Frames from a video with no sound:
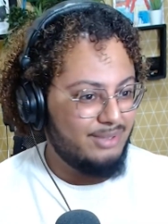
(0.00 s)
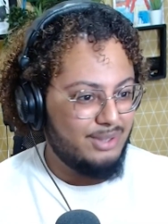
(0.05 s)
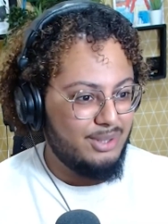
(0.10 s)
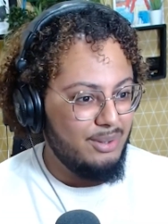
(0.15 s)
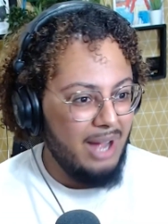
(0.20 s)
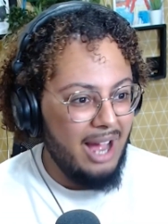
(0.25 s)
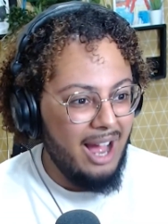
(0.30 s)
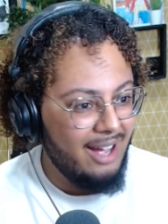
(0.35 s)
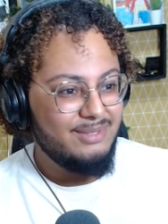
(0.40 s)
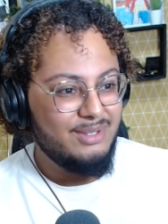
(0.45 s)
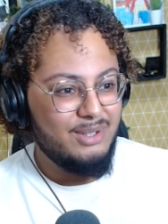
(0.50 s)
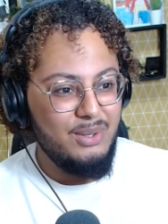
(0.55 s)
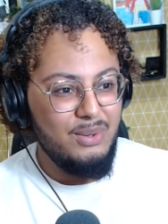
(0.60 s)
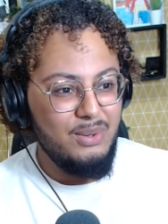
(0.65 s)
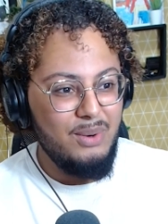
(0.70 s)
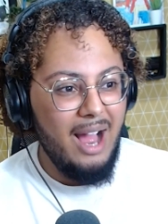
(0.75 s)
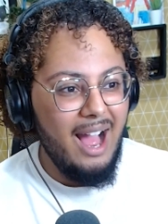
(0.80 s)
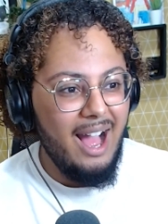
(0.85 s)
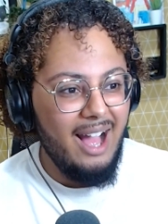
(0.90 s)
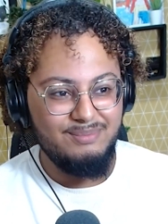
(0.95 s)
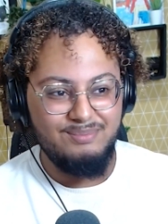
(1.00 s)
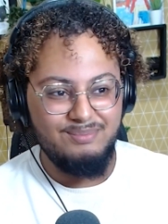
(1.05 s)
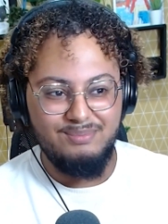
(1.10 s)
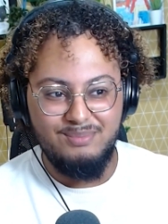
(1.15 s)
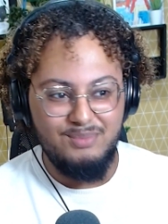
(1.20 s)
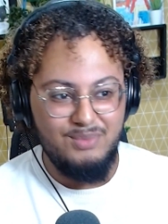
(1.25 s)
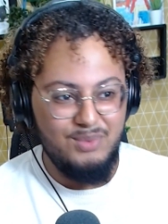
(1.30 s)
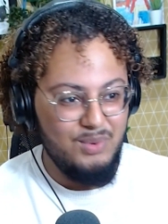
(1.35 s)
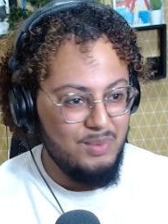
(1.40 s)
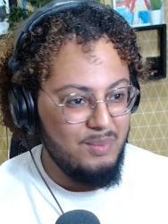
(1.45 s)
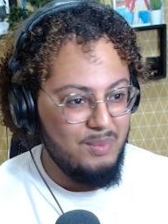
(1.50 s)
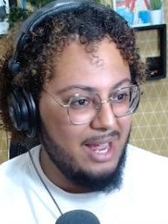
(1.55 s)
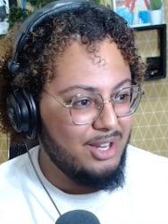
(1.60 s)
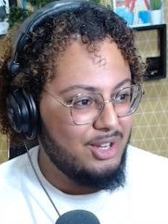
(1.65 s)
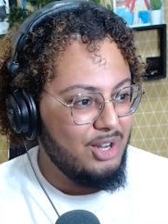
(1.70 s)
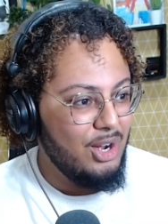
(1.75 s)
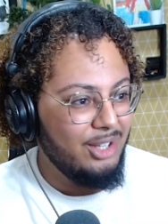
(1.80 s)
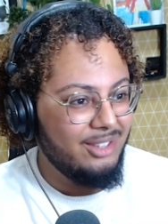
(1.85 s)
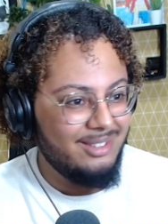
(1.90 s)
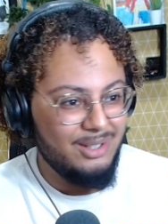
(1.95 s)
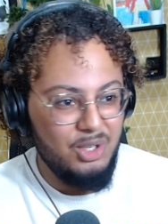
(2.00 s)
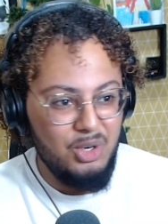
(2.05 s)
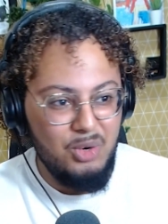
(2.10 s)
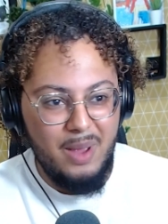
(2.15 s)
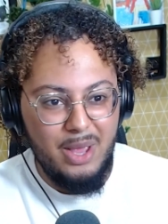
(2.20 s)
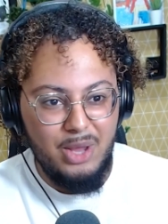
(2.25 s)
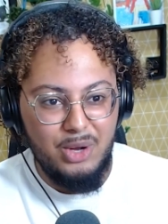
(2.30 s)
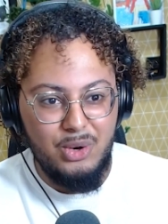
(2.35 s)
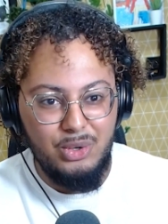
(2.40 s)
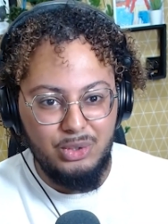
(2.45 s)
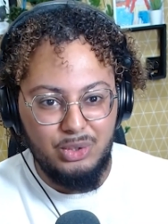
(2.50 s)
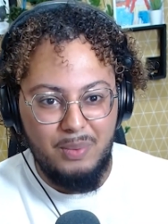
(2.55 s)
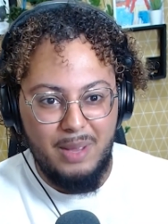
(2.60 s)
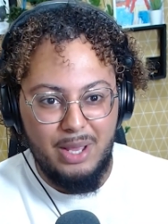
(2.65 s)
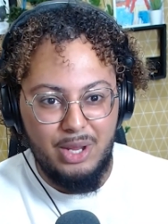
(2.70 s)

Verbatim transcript: Quoi Quoi Oh my god Oh my god Oh my